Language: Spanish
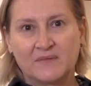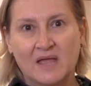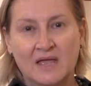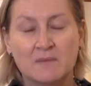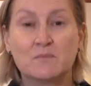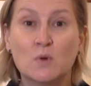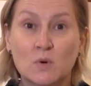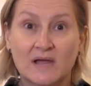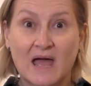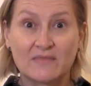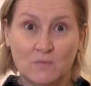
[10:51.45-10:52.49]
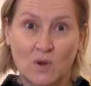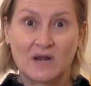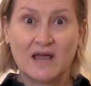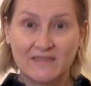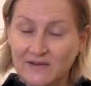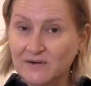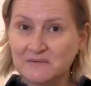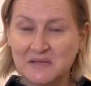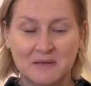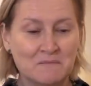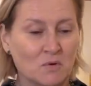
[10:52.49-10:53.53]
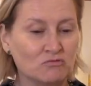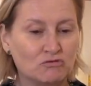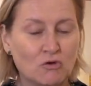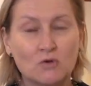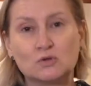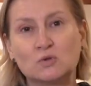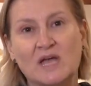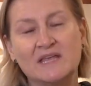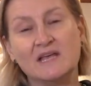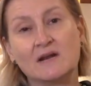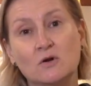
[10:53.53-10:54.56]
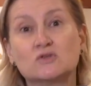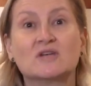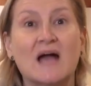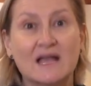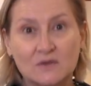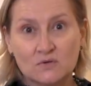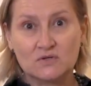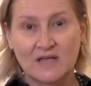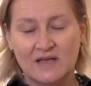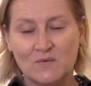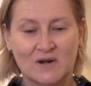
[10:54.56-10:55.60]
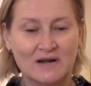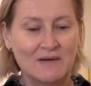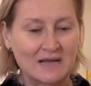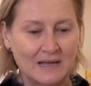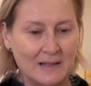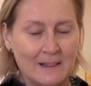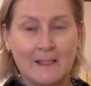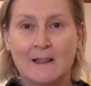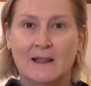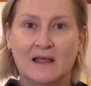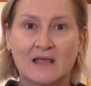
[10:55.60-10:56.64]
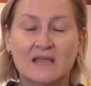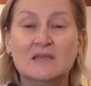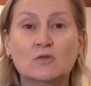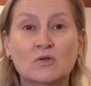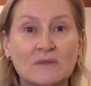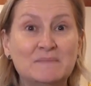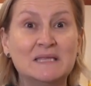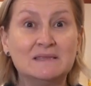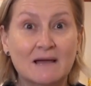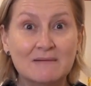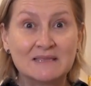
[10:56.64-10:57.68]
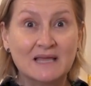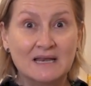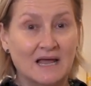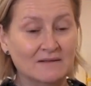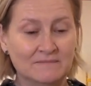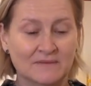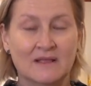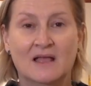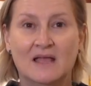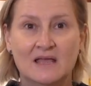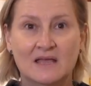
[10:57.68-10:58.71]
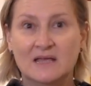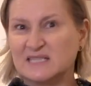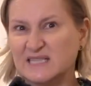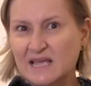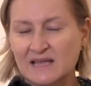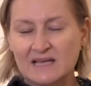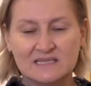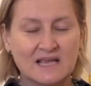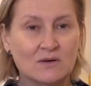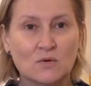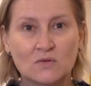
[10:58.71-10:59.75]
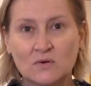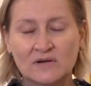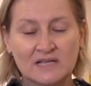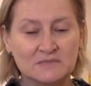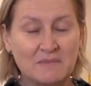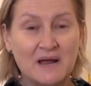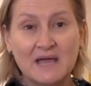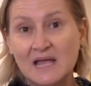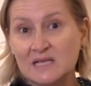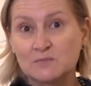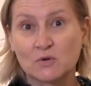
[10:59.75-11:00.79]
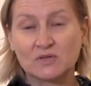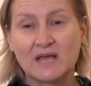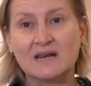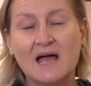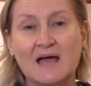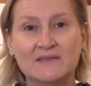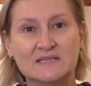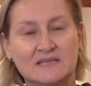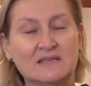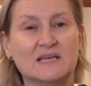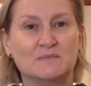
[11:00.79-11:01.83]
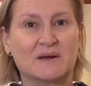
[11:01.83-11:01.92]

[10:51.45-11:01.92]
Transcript: eh, Brooke Cat Wallader, que montó su taller Los Gallos en Cuernavaca eh, y donde pintaba tela, eh, sedas y algodones para exportarla a distintas